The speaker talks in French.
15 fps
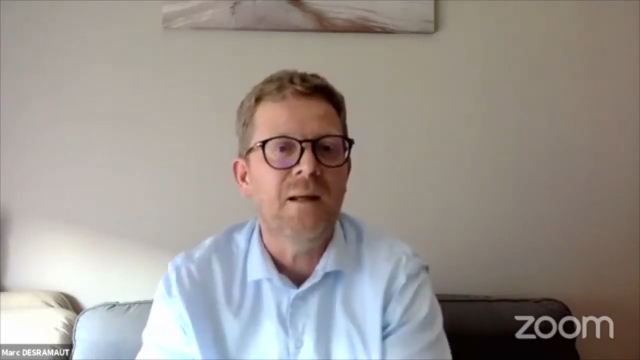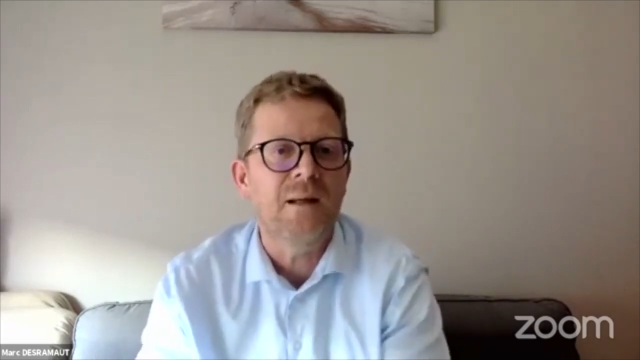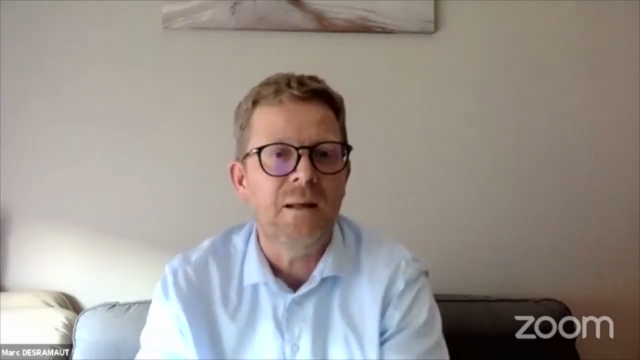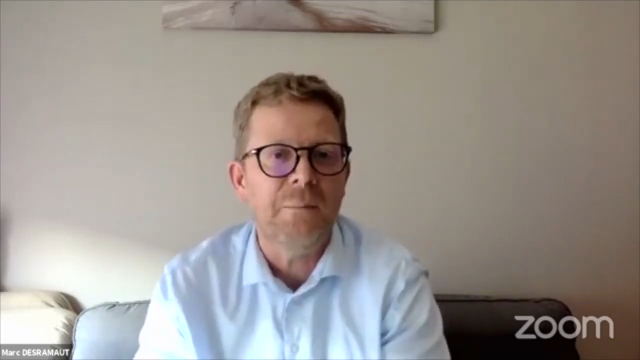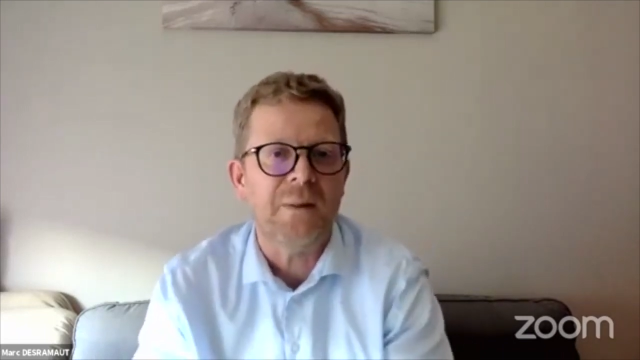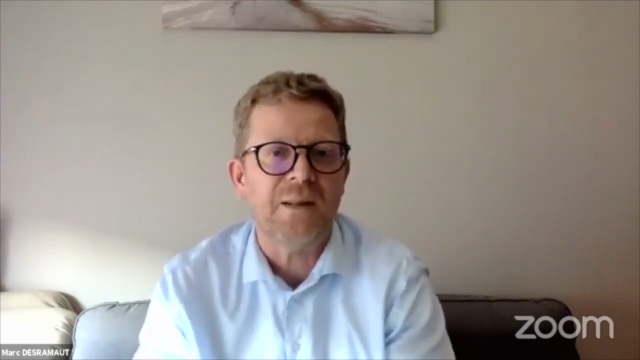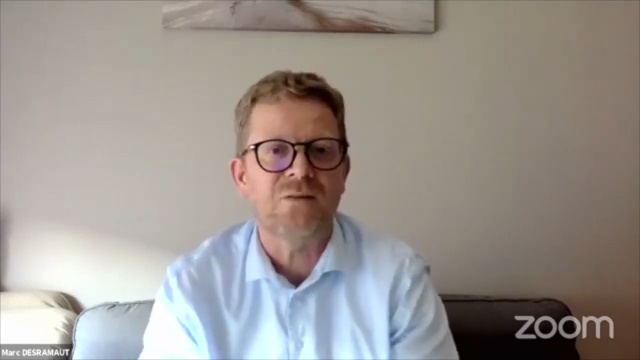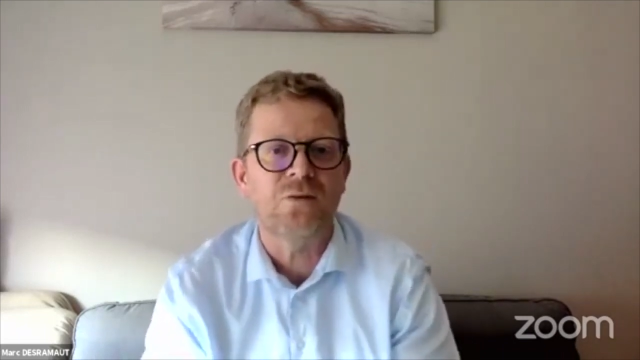les
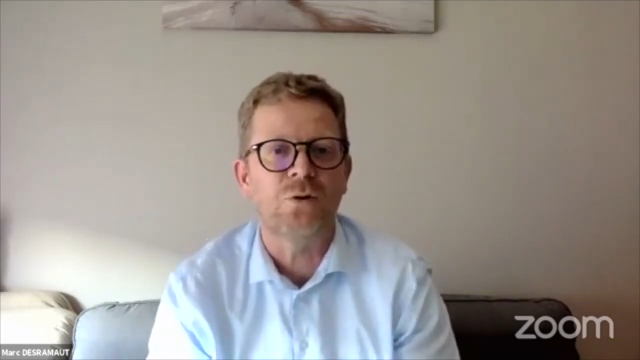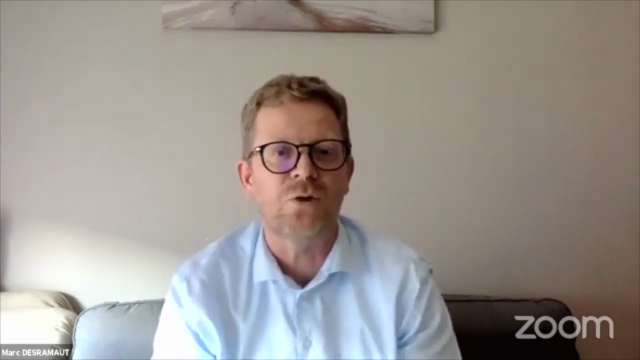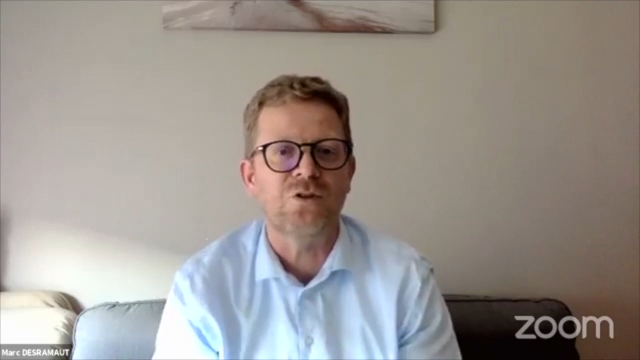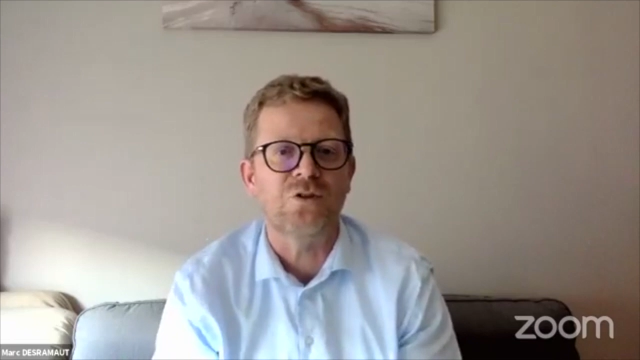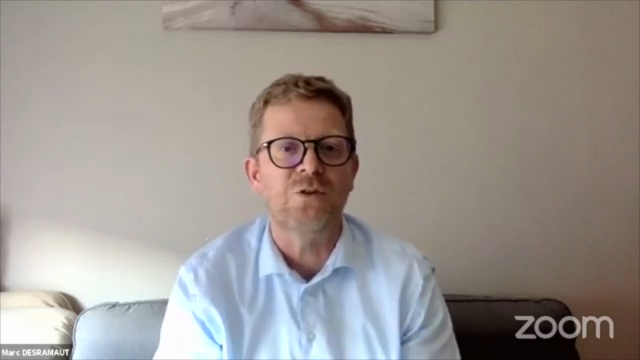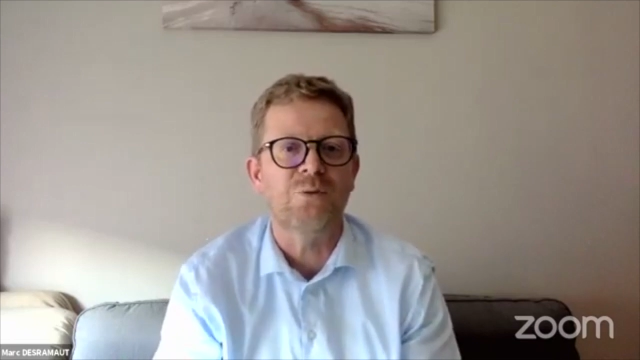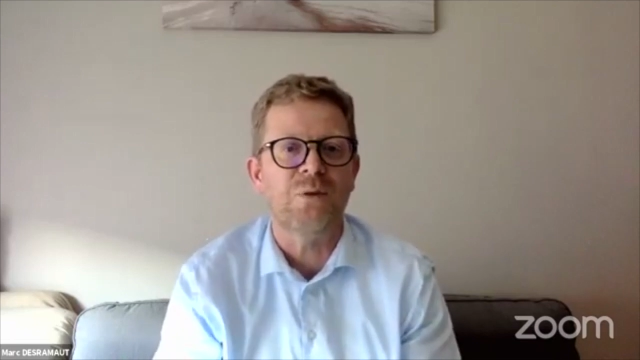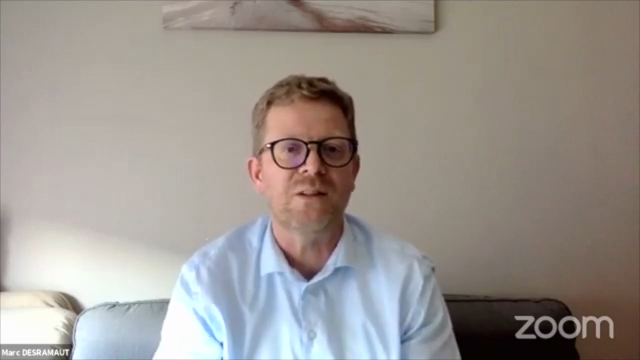personnes en
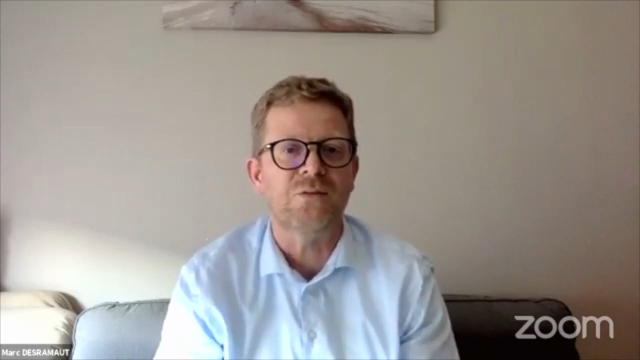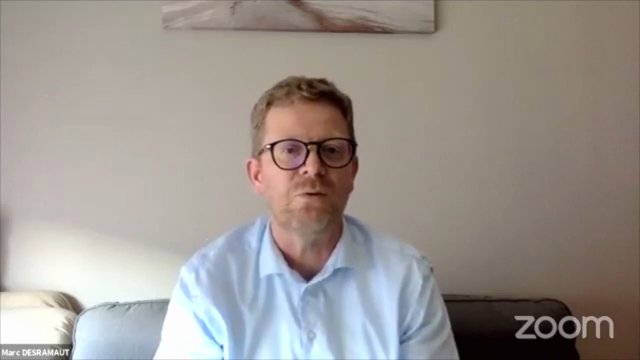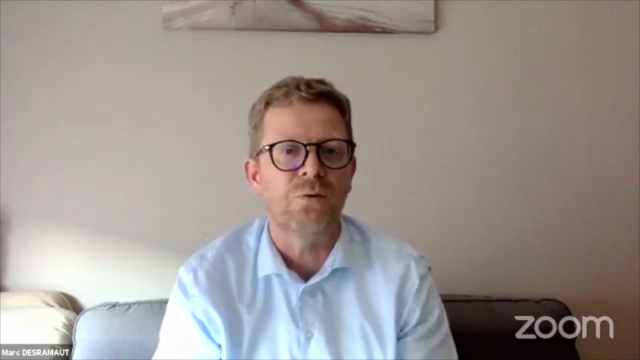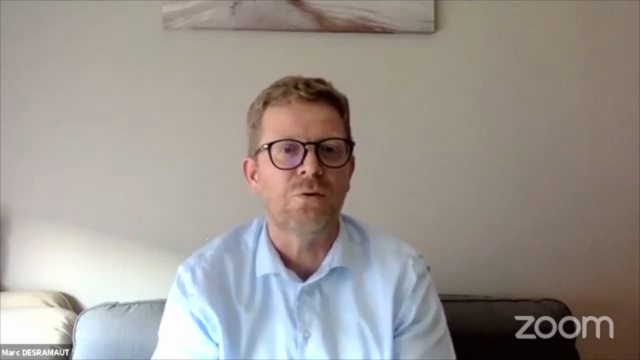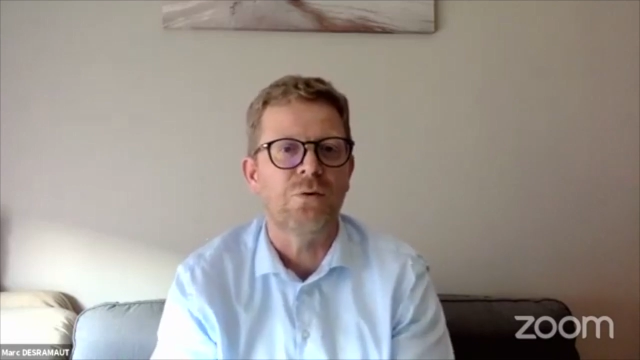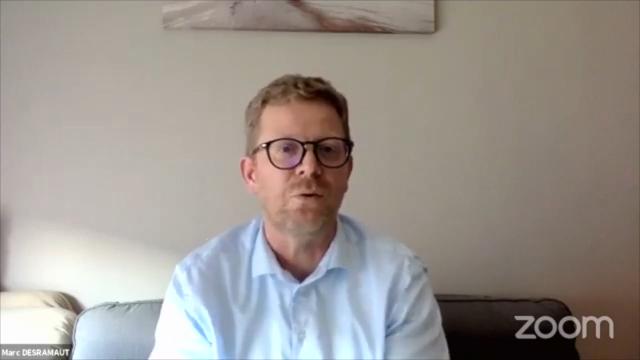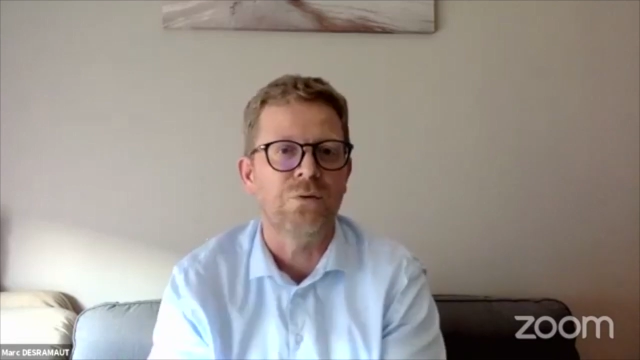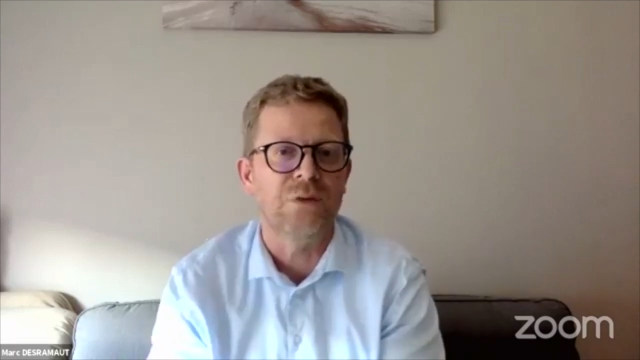situation
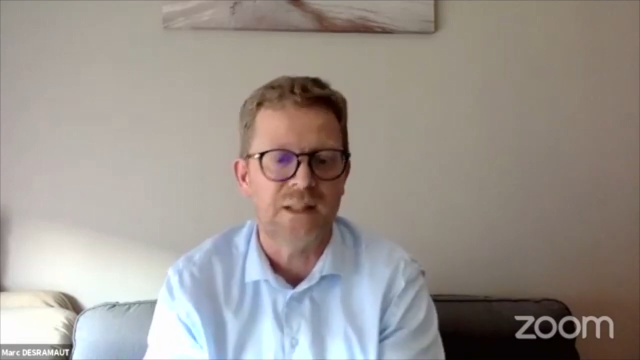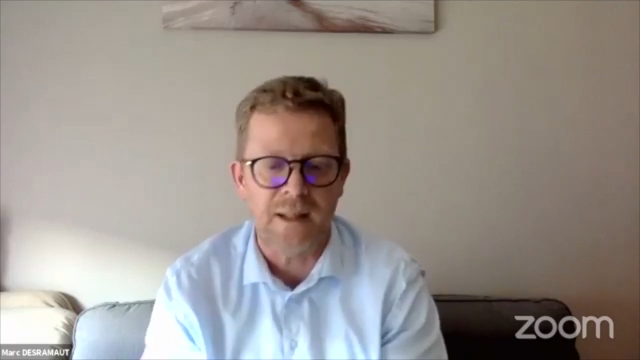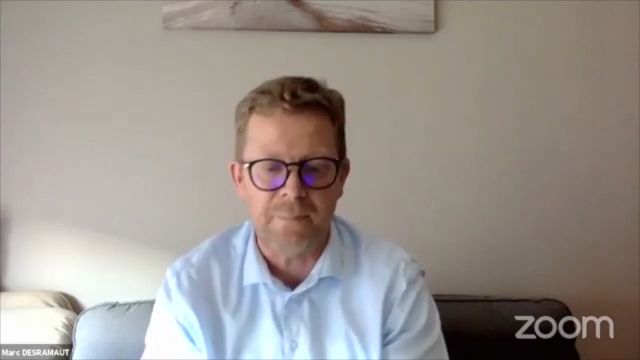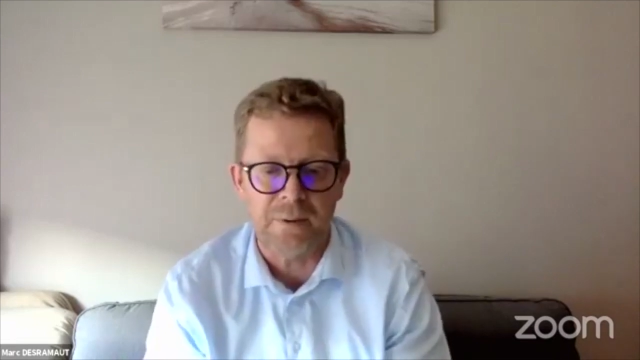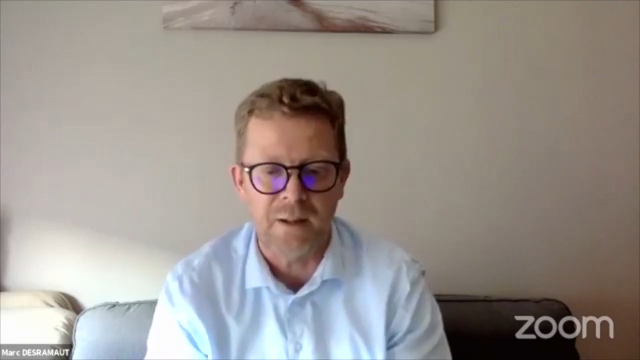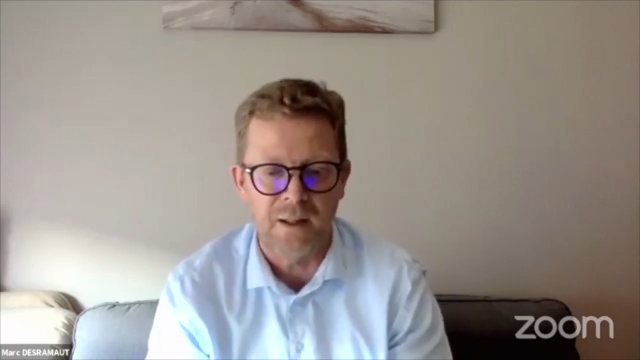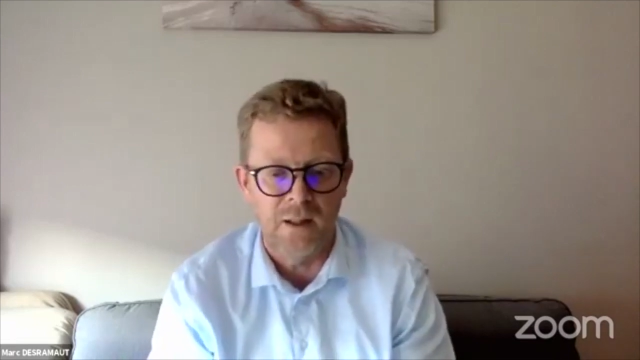de handicap